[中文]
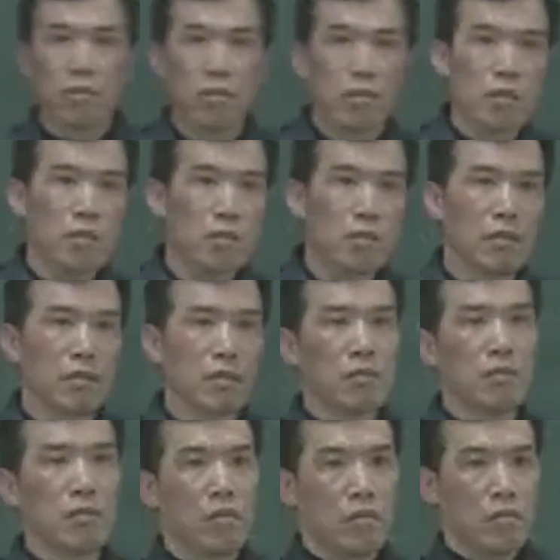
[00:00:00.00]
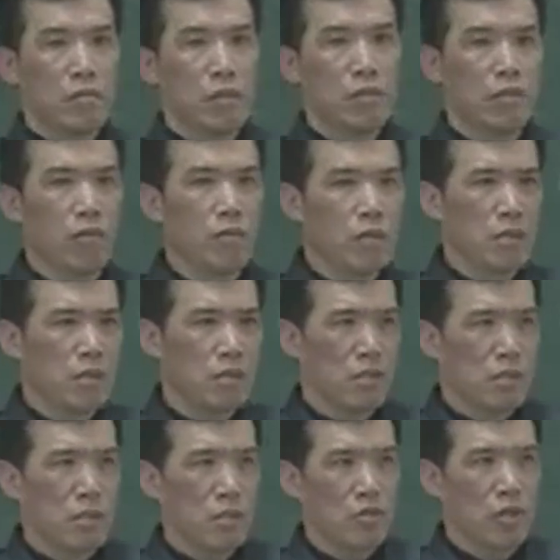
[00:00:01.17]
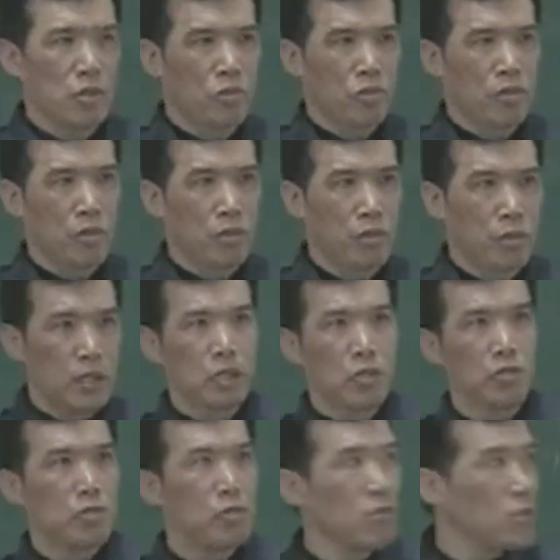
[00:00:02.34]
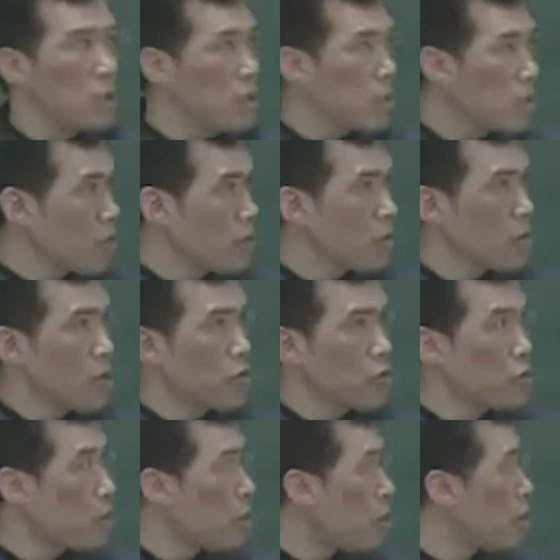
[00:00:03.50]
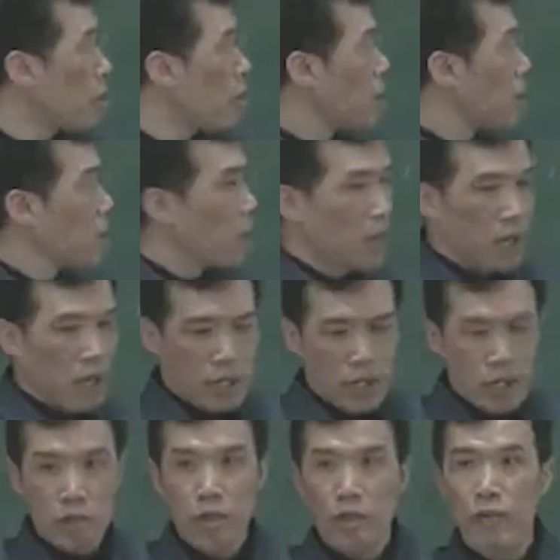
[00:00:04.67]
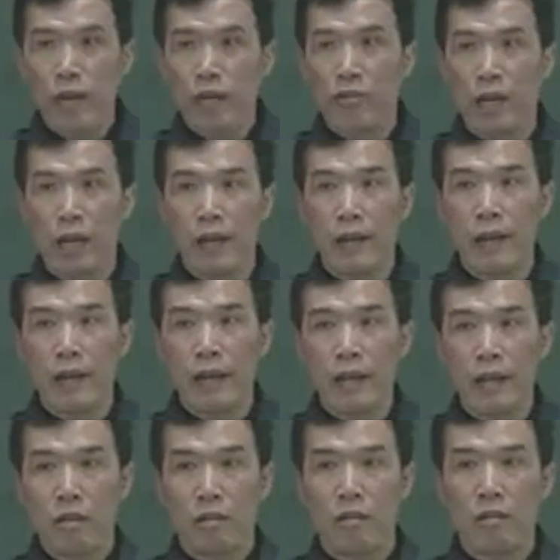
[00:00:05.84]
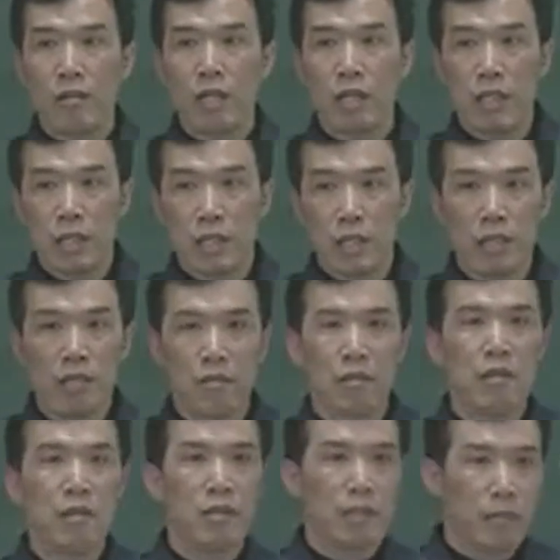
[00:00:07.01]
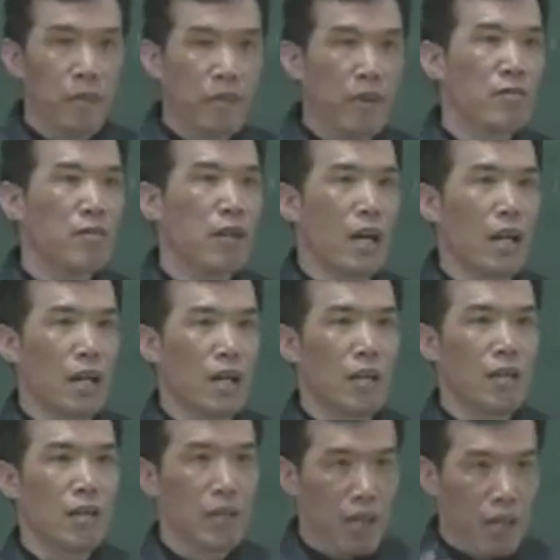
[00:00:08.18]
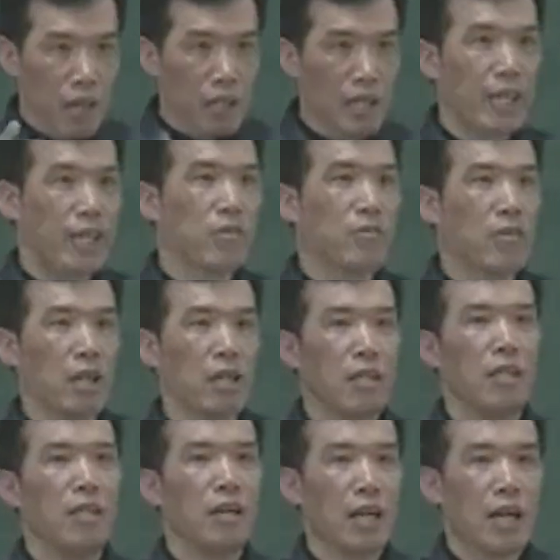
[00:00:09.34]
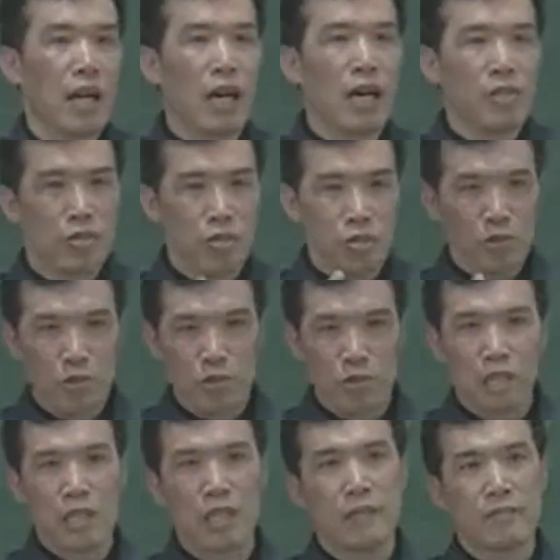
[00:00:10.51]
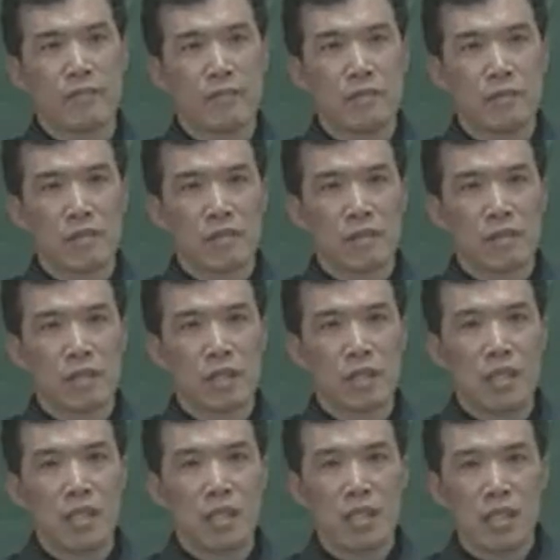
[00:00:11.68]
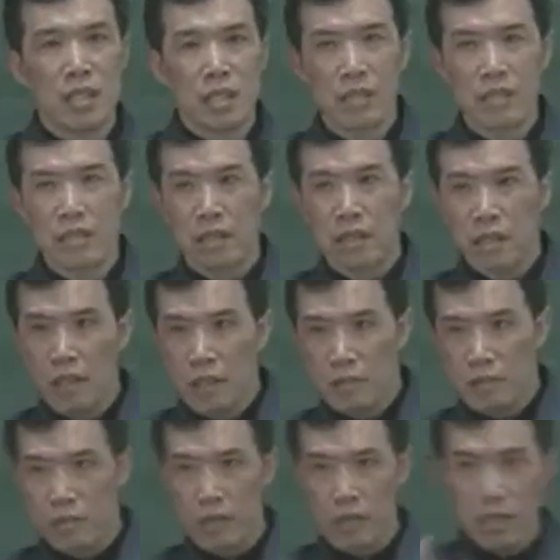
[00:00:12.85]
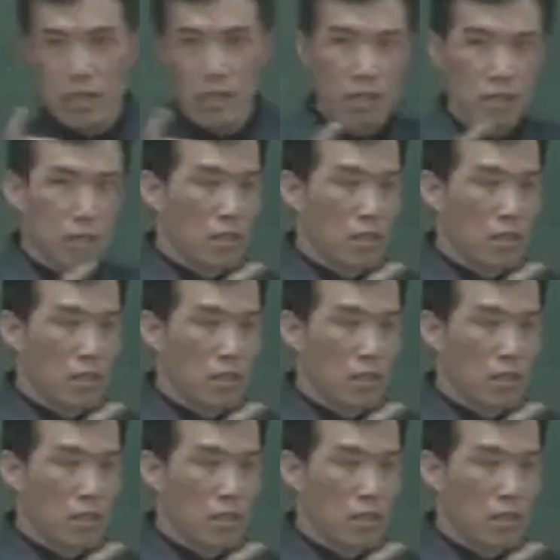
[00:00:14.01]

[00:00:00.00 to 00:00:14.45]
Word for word: 动的时候，比如说我们四肢需要血，我们情绪激动需要血，肝的血就放出来。供人体利用，怎么放出来呢？刚才那个功能，肝主疏泄，气行则血行。